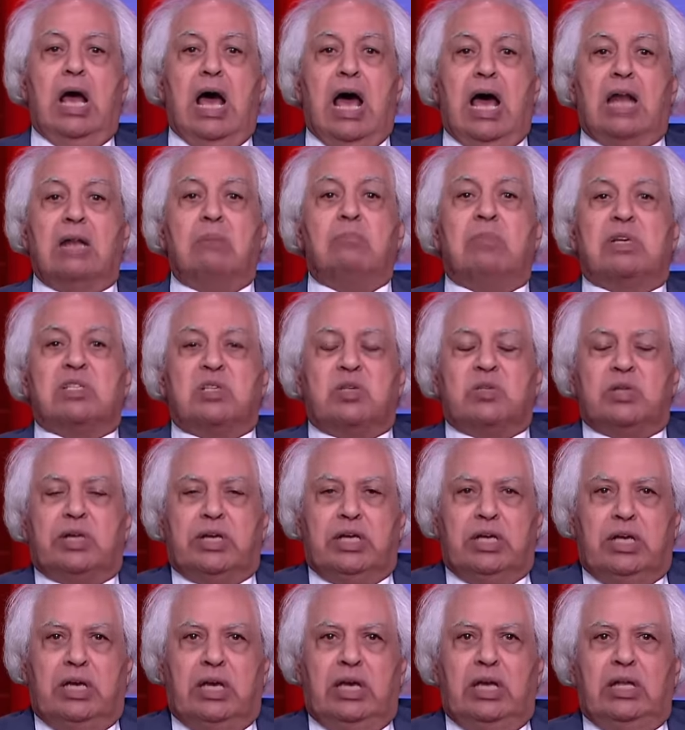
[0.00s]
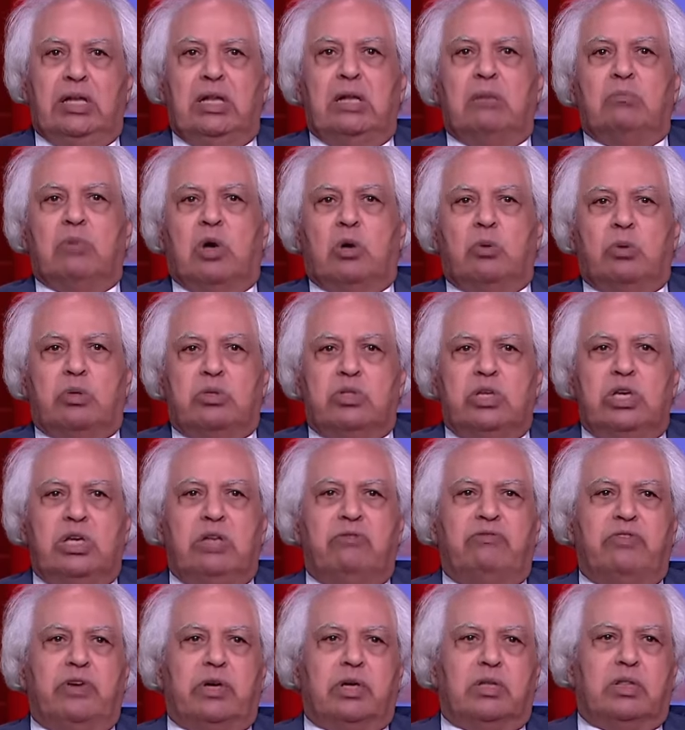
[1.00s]
المصريين
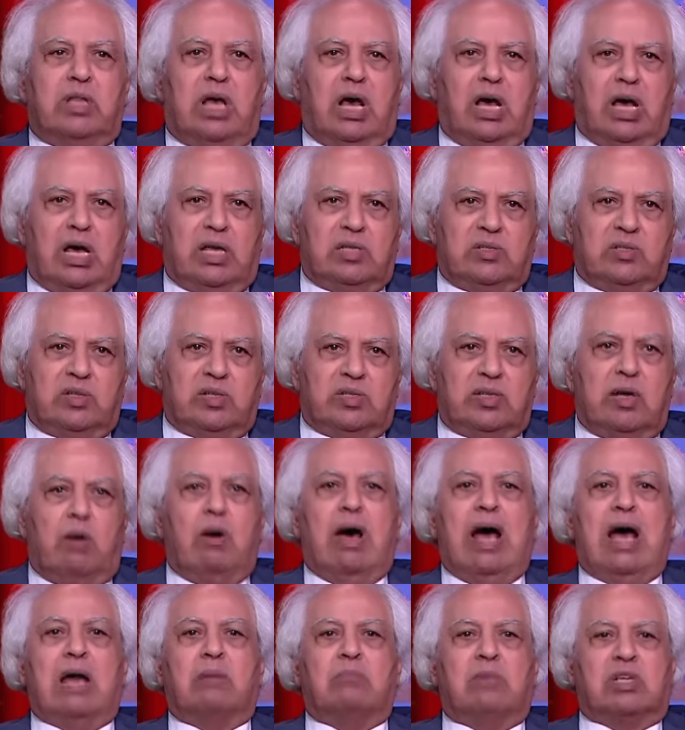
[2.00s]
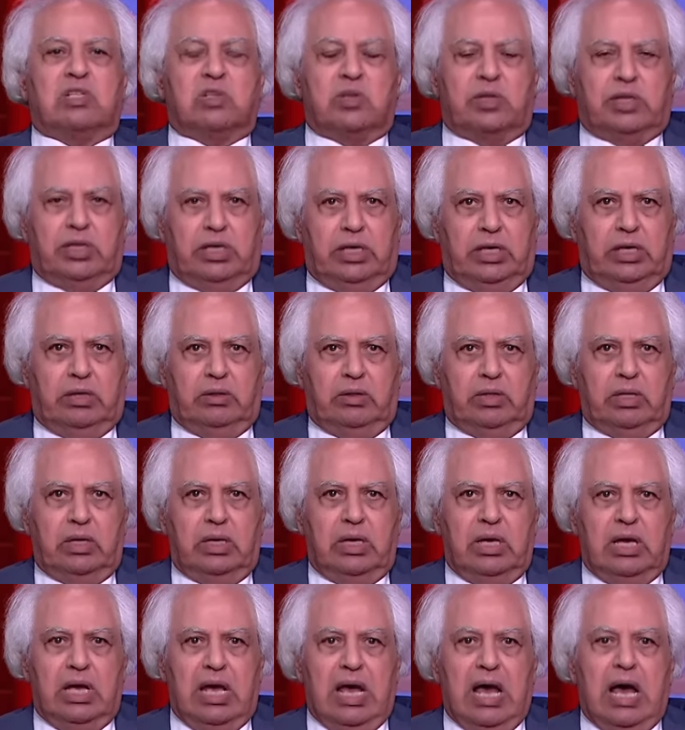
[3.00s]
الموجودين في قطاع غزه سواء مصريين
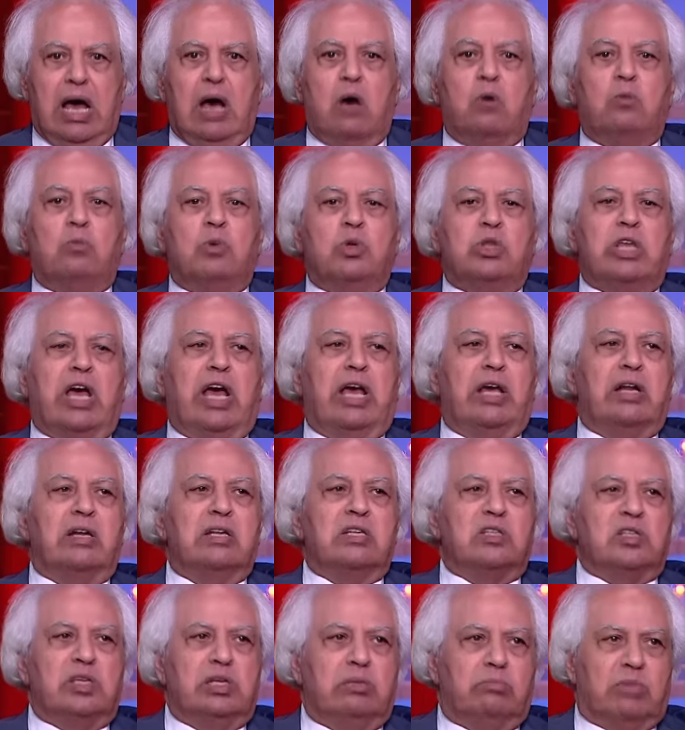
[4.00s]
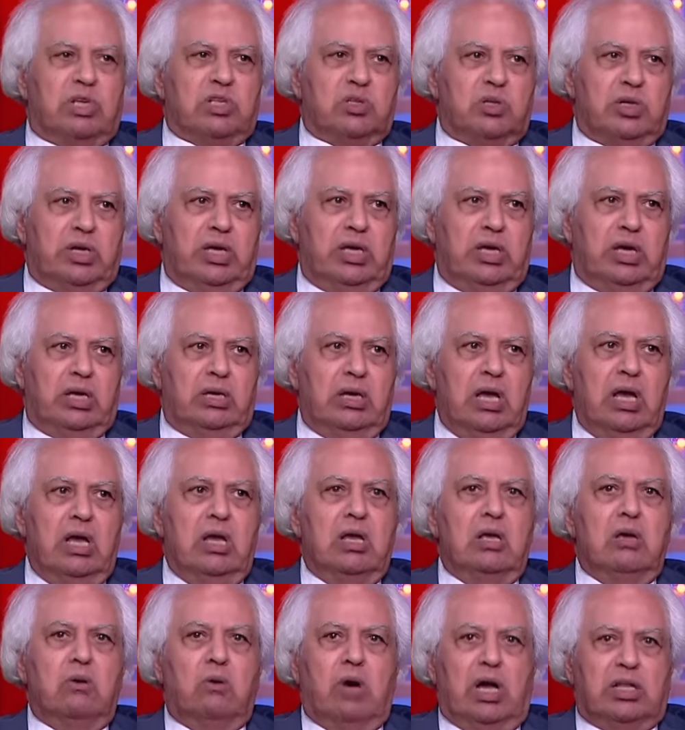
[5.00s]
او متجنسين مصريا
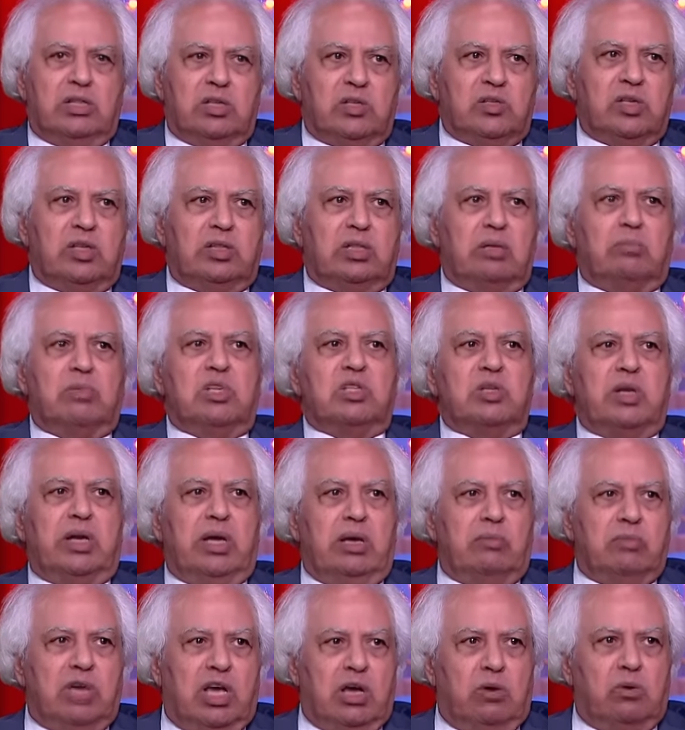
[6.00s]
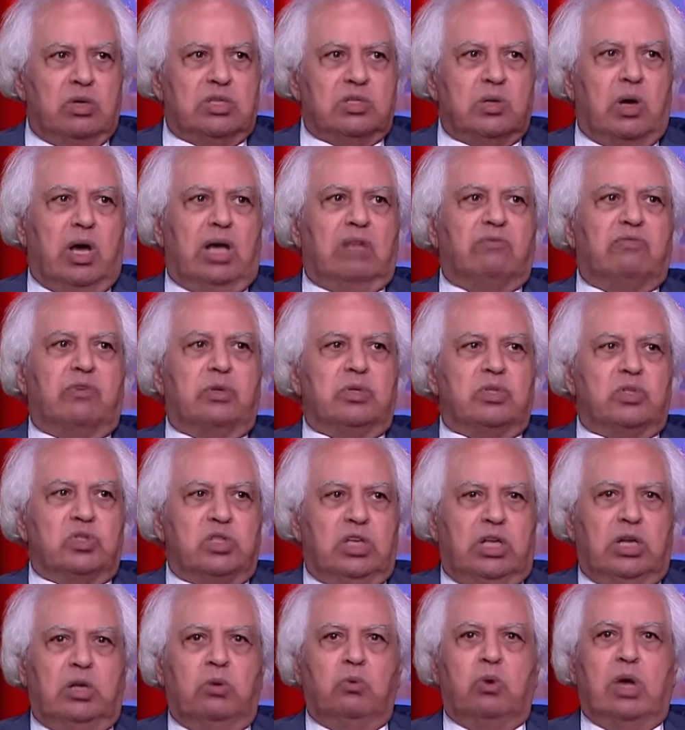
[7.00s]
واحده ست مصريه متجوزه واحد
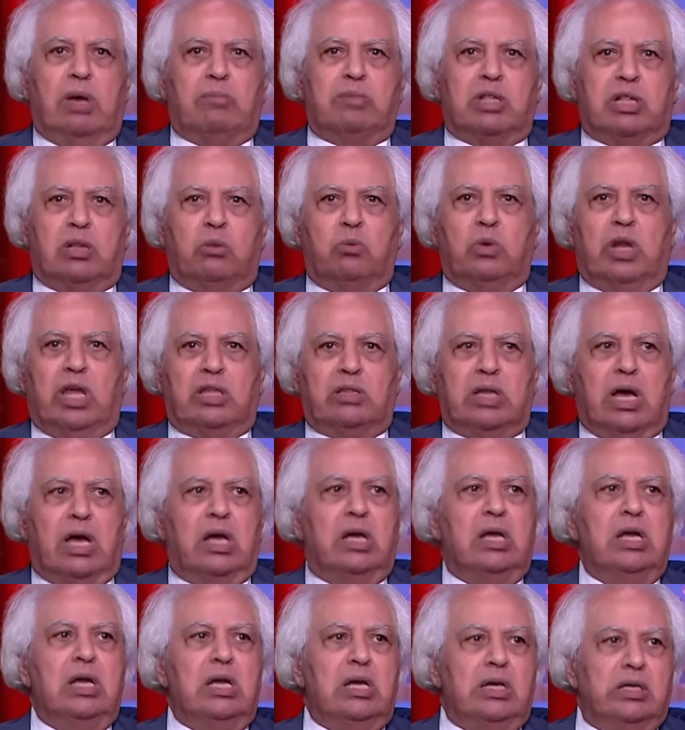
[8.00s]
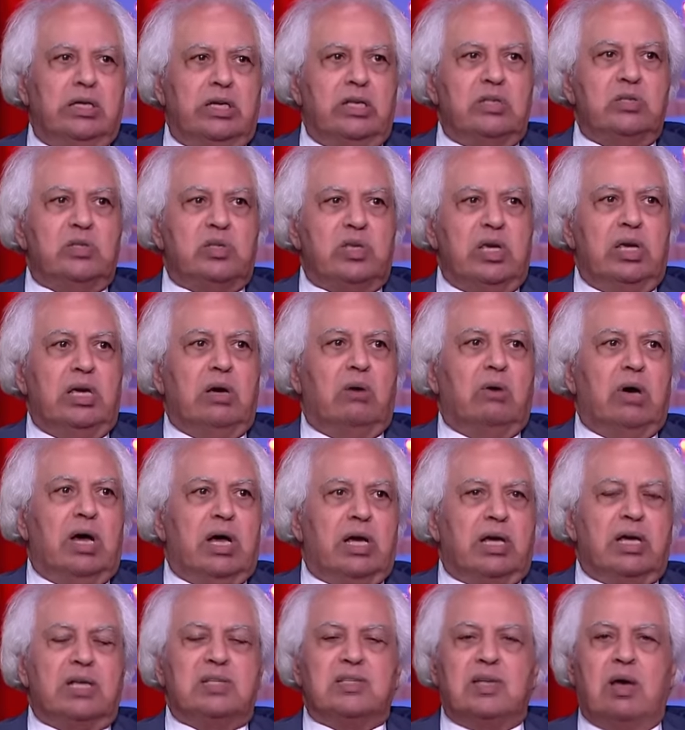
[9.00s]
فلسطيني وجابت لاولادها جنسيه
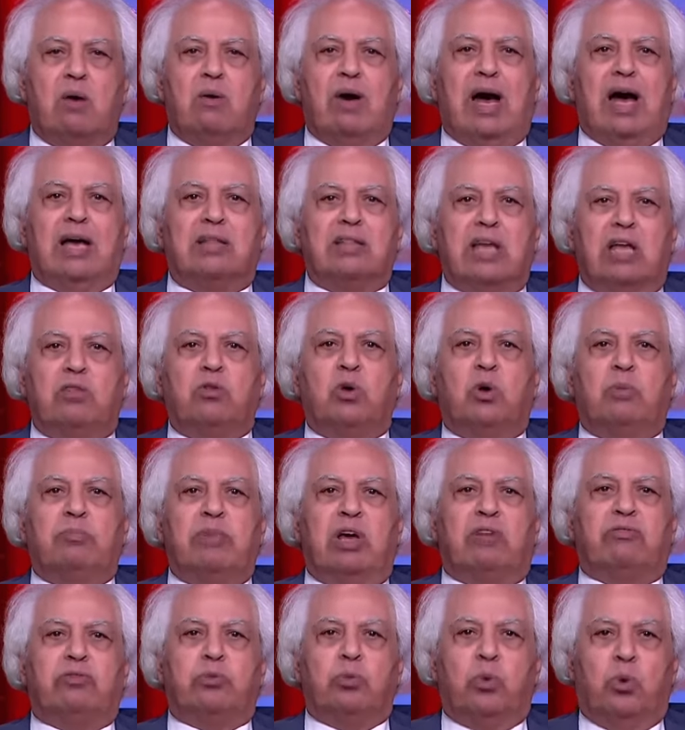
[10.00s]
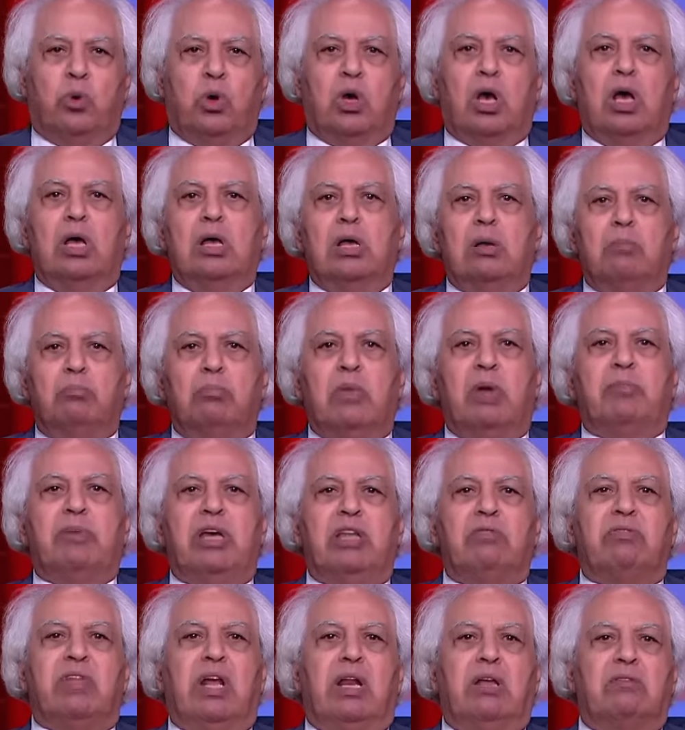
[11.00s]
وهكذا وعددهم يفوق ما
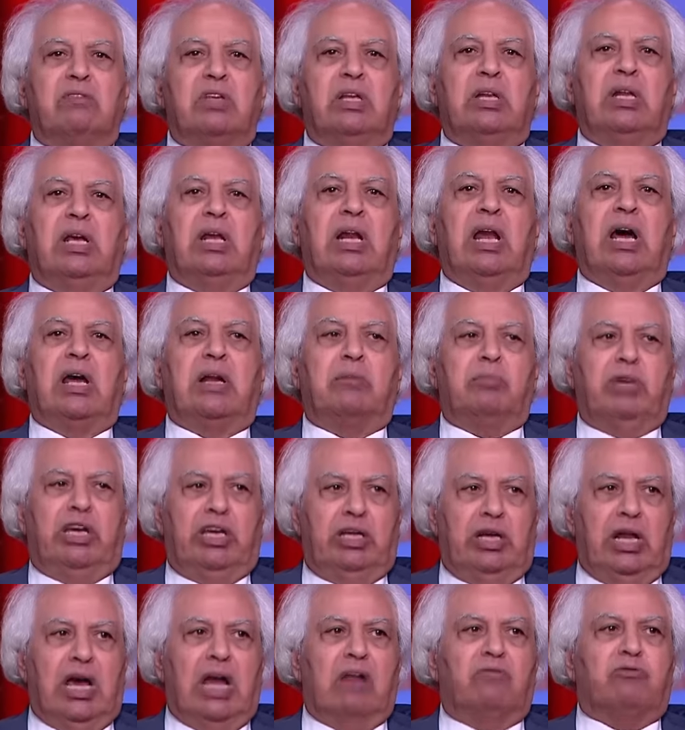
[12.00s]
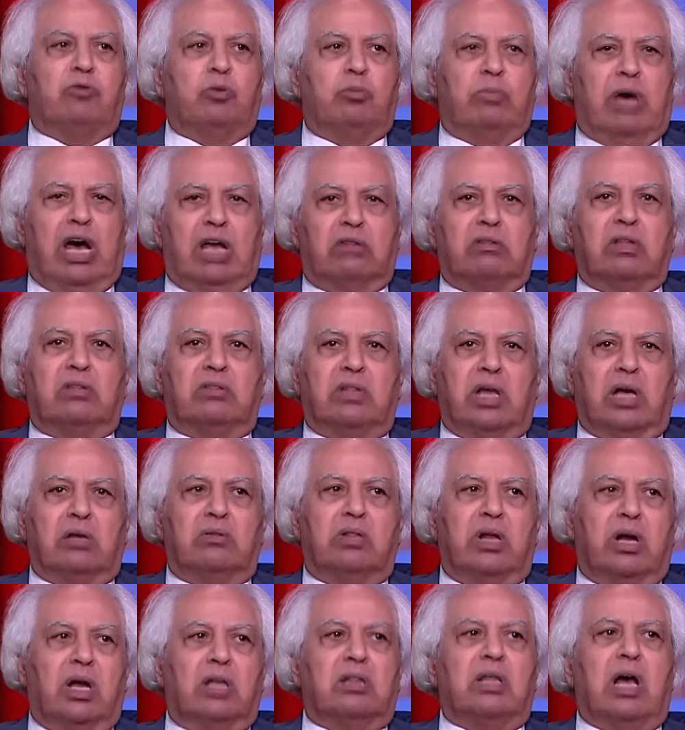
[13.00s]
بين 30 الى 40 الف وبعض
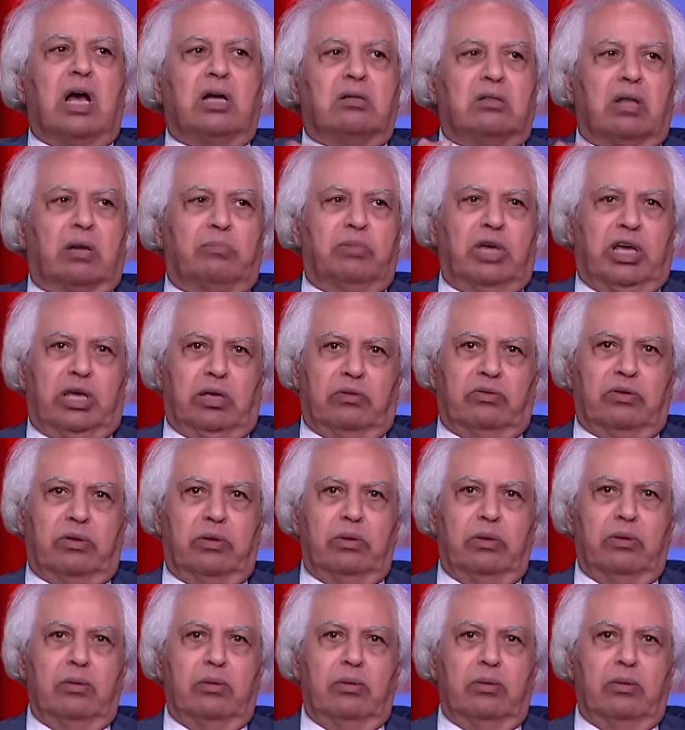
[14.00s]
التقديرات اكتر من كده